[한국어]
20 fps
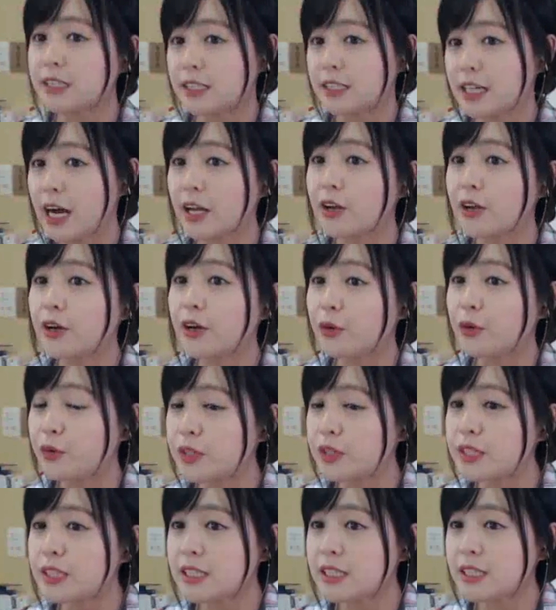그 가격의
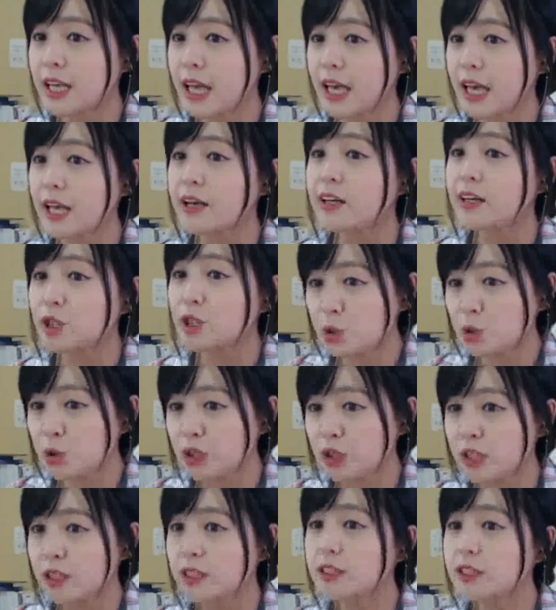위치에
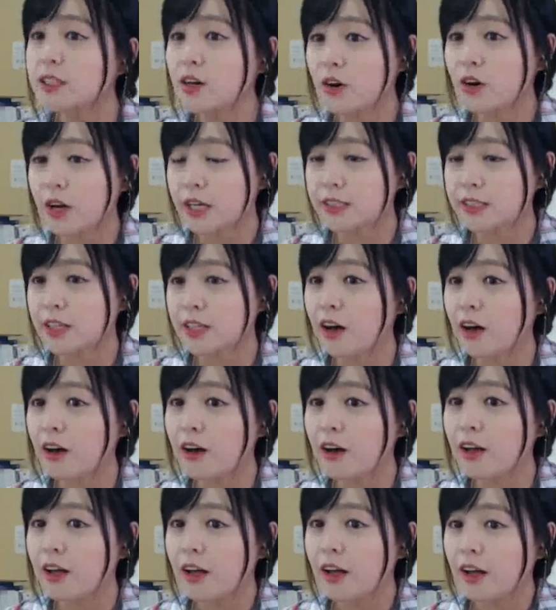건쥐,
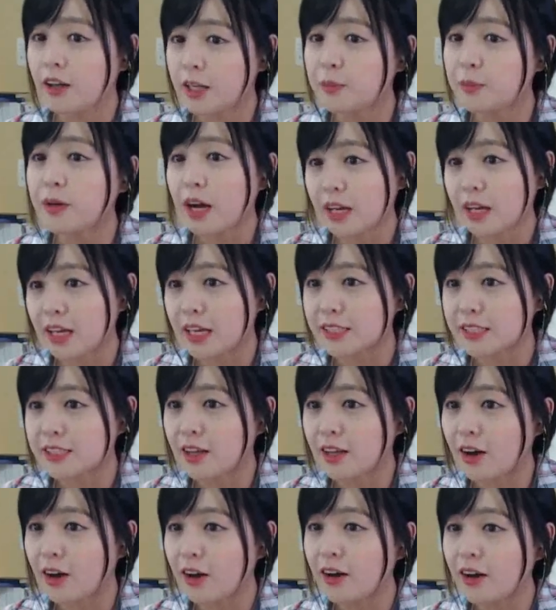의거에서
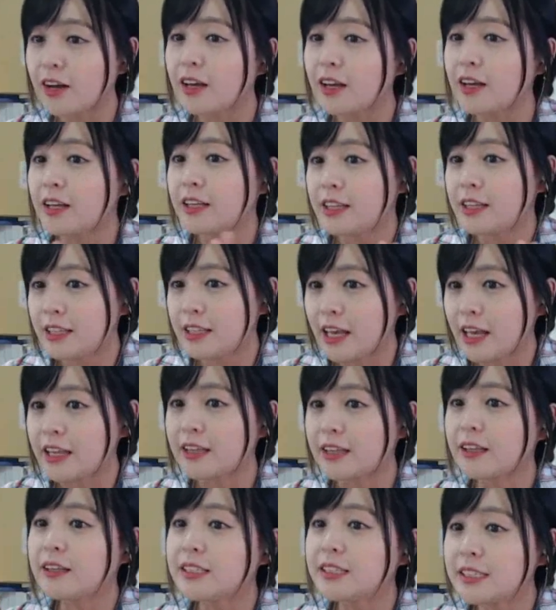입각해서 the
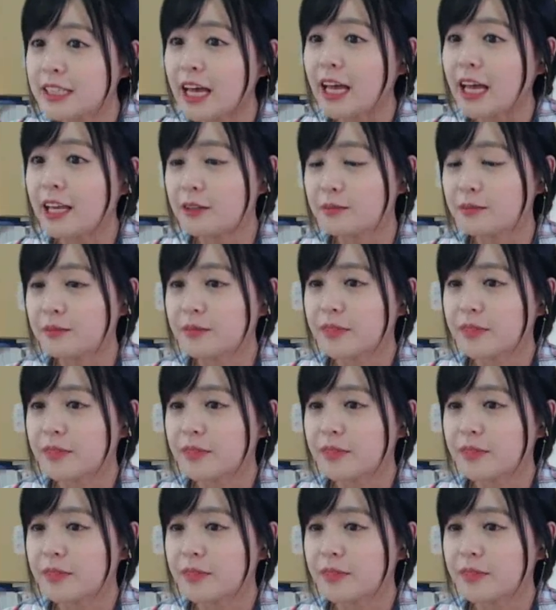and t h time.